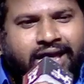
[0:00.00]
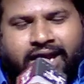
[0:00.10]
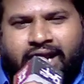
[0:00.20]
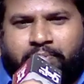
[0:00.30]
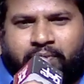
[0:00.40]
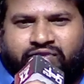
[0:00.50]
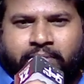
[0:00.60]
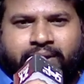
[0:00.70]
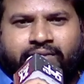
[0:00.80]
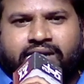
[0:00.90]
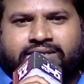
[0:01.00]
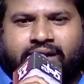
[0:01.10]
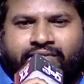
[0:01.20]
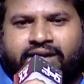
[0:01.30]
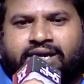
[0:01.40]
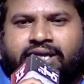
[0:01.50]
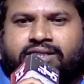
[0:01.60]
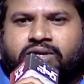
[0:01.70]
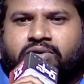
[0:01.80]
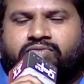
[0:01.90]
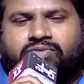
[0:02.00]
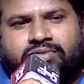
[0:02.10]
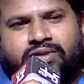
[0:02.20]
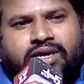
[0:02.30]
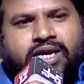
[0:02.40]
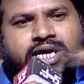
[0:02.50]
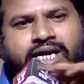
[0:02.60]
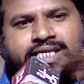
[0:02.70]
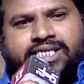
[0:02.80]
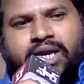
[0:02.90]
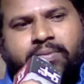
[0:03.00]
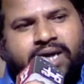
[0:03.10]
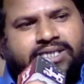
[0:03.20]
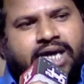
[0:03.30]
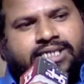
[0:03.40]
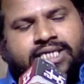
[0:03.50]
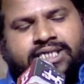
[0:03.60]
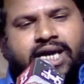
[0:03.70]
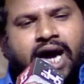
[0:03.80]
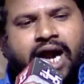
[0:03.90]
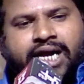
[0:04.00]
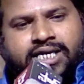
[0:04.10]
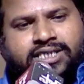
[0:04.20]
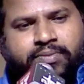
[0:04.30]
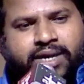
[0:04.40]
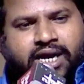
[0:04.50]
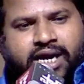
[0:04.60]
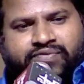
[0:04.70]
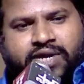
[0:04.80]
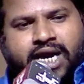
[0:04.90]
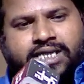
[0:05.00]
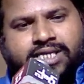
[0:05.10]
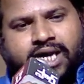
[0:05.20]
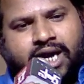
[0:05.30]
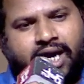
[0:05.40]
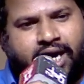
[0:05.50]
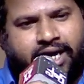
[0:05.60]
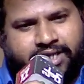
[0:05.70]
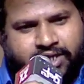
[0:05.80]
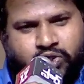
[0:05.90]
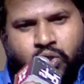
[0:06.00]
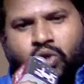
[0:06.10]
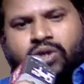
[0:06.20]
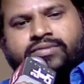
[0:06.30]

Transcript: రేపు ఫిబ్రవరి సెవెంటీన్త్ ఈ సినిమా సక్సెస్ని ఆడియన్స్ మీకు గిఫ్ట్గా ఇస్తారన్న ఇది షూర్